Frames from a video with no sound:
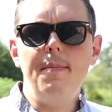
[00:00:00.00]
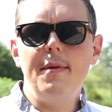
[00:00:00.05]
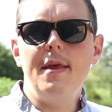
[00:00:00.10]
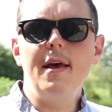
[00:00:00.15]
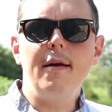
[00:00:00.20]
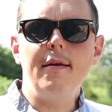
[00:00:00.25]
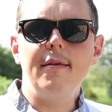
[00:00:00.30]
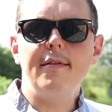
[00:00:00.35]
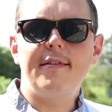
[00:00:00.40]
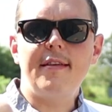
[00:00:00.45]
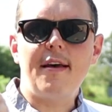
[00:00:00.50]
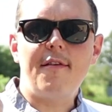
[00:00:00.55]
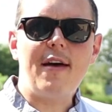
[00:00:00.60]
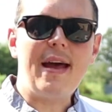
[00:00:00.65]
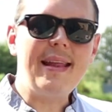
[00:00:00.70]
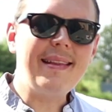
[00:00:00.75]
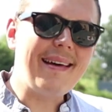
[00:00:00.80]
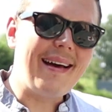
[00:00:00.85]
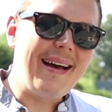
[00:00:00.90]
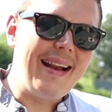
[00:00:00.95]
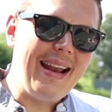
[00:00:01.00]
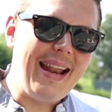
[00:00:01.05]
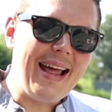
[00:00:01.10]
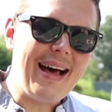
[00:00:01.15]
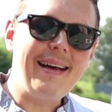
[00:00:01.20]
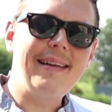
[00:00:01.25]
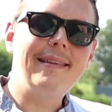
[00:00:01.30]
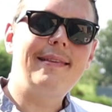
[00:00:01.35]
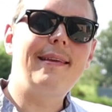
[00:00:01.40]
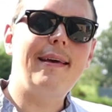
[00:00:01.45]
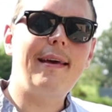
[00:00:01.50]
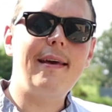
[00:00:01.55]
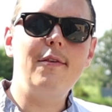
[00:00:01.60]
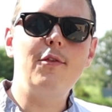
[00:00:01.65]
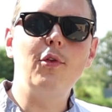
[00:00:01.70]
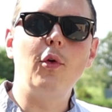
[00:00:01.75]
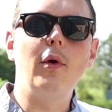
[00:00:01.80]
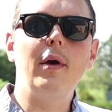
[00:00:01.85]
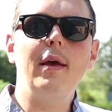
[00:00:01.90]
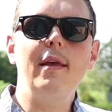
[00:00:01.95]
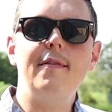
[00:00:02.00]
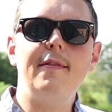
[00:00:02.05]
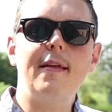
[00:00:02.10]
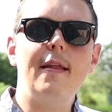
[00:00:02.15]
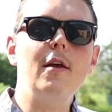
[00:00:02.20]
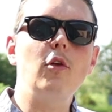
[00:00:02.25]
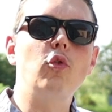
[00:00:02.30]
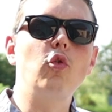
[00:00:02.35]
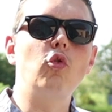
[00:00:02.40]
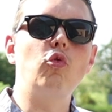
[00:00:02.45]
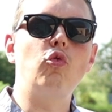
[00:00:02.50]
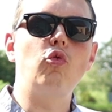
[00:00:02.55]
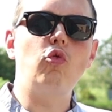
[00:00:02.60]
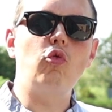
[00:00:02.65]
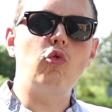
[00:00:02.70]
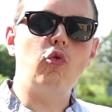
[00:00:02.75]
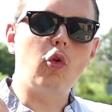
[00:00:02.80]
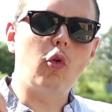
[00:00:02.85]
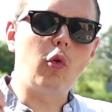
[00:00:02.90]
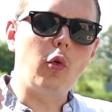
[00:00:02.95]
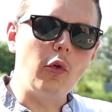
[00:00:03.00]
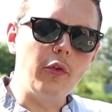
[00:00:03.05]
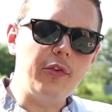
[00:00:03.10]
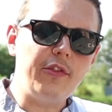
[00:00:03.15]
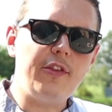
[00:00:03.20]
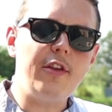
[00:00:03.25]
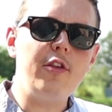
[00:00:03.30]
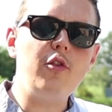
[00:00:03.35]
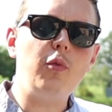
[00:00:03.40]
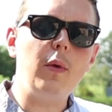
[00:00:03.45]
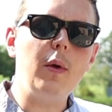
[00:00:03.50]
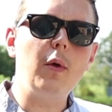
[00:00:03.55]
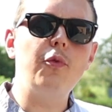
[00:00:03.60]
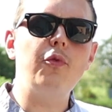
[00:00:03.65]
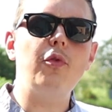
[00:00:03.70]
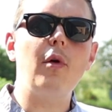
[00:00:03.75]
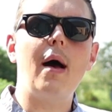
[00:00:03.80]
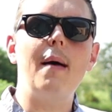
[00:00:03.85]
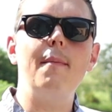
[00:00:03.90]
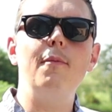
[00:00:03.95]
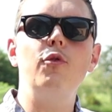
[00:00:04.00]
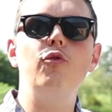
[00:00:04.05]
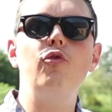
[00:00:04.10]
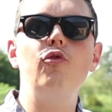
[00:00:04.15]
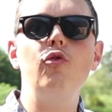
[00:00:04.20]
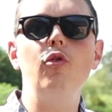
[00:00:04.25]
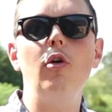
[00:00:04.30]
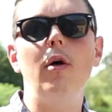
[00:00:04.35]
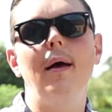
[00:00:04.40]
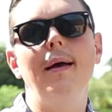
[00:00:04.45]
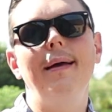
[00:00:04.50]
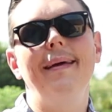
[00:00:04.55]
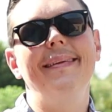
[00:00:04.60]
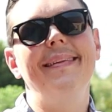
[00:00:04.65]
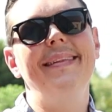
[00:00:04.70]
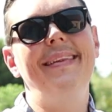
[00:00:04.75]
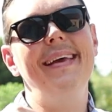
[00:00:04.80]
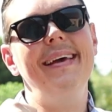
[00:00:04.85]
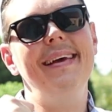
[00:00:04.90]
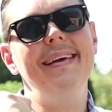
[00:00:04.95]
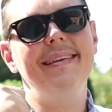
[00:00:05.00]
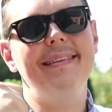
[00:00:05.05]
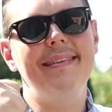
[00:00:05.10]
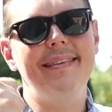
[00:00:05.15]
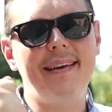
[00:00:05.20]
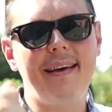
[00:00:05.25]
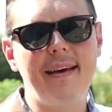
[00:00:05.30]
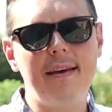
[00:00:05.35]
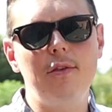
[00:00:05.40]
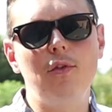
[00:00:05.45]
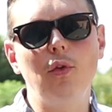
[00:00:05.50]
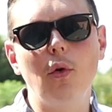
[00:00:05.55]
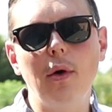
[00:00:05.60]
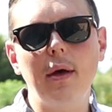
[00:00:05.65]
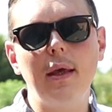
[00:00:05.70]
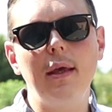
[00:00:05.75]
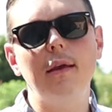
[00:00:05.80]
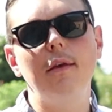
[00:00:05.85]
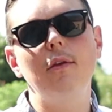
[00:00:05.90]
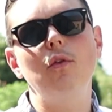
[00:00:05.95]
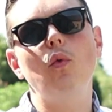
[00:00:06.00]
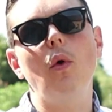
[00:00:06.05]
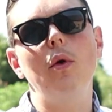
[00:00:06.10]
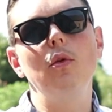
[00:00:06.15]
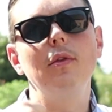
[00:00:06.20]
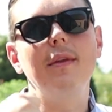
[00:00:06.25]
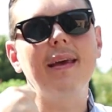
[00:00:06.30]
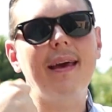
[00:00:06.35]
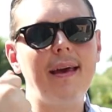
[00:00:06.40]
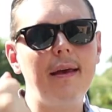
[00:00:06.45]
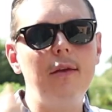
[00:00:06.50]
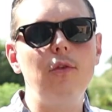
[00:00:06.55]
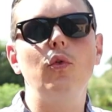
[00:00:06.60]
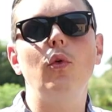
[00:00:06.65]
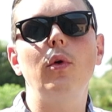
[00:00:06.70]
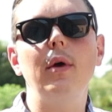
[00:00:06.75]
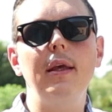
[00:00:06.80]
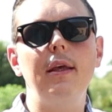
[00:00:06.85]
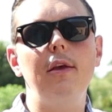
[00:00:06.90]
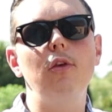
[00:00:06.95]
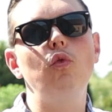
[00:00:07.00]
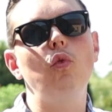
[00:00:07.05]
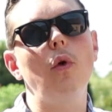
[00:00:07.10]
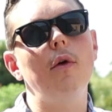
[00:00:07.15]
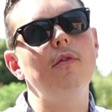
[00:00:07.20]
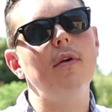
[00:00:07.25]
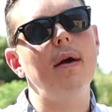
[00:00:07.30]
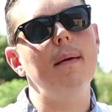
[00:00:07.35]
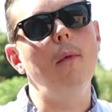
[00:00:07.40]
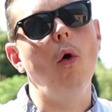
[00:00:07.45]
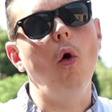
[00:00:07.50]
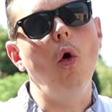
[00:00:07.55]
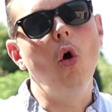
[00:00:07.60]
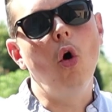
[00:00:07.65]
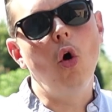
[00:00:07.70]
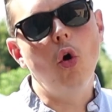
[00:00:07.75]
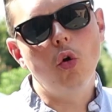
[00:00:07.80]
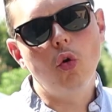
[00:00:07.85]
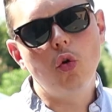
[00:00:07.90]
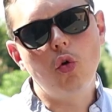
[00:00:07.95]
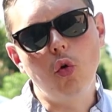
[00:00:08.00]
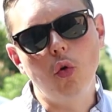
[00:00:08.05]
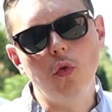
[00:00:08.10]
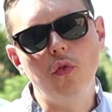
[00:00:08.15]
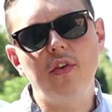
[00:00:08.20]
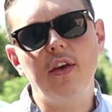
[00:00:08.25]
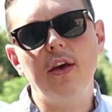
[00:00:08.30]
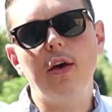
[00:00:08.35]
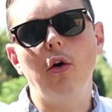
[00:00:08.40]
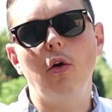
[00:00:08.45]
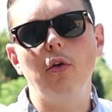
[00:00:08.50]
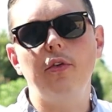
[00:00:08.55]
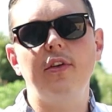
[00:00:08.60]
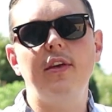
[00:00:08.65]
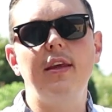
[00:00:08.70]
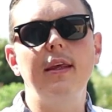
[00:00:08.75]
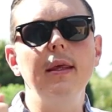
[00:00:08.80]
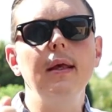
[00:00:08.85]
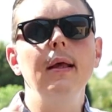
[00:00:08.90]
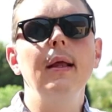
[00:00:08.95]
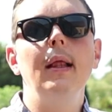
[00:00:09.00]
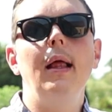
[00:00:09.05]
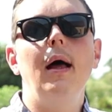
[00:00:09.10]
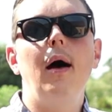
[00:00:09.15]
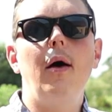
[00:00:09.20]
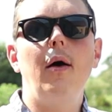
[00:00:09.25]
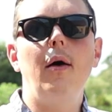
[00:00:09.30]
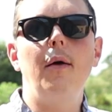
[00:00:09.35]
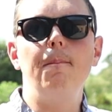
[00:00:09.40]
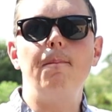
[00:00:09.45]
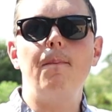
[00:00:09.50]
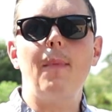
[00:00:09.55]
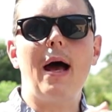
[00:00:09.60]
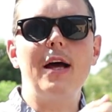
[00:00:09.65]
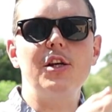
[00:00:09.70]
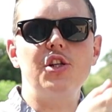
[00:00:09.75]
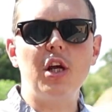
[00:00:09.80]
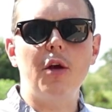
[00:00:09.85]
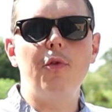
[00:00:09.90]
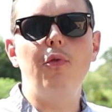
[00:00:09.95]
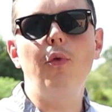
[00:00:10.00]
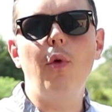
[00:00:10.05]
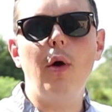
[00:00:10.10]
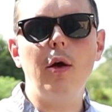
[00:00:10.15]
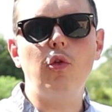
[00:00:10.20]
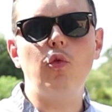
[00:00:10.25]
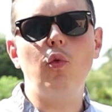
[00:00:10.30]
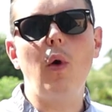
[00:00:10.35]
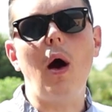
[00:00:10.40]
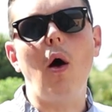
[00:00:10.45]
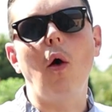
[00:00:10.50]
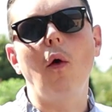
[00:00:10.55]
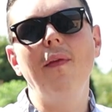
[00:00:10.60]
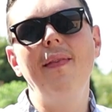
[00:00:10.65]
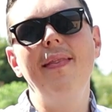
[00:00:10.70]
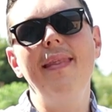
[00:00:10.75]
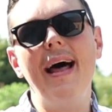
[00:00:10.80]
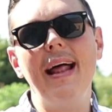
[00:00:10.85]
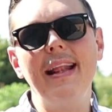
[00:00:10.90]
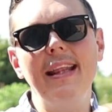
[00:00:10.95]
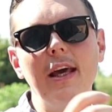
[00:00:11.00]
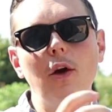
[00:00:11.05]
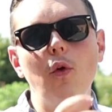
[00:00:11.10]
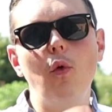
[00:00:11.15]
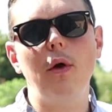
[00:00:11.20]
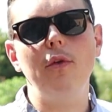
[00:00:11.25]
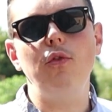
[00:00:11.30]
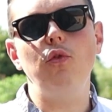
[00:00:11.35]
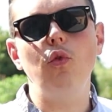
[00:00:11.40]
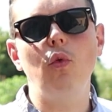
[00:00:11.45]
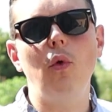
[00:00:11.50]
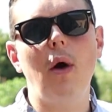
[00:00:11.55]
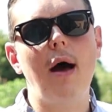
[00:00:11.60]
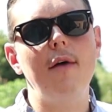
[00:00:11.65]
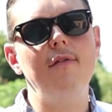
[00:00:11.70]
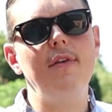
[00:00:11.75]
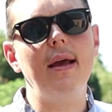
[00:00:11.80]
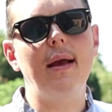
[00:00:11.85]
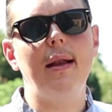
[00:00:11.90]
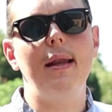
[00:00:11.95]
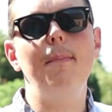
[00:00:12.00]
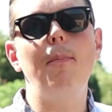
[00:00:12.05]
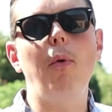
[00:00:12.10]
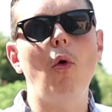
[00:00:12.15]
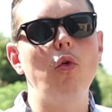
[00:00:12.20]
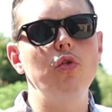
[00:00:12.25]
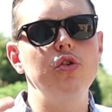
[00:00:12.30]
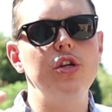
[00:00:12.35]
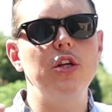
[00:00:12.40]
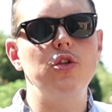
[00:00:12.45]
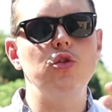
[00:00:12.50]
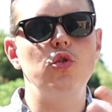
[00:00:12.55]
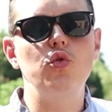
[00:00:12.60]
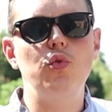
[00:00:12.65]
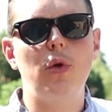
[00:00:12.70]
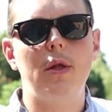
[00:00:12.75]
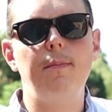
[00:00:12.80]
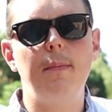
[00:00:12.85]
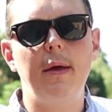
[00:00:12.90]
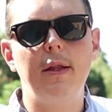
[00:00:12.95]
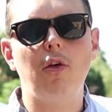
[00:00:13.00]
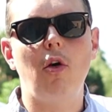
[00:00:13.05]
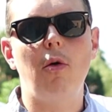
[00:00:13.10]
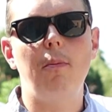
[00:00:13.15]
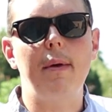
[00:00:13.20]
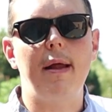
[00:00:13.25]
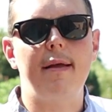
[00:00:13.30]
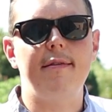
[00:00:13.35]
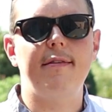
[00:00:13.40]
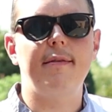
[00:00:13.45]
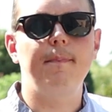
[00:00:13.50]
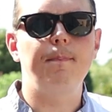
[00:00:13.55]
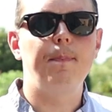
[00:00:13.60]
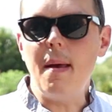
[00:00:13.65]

eh bien, ça va être la trésorerie, c'est-à-dire de se constituer au fur et à mesure des trésoreries, qui soit une trésorerie qui soit vraiment conséquente qui euh, à chaque fois soit en adéquation avec les projets que tu souhaites mettre en place.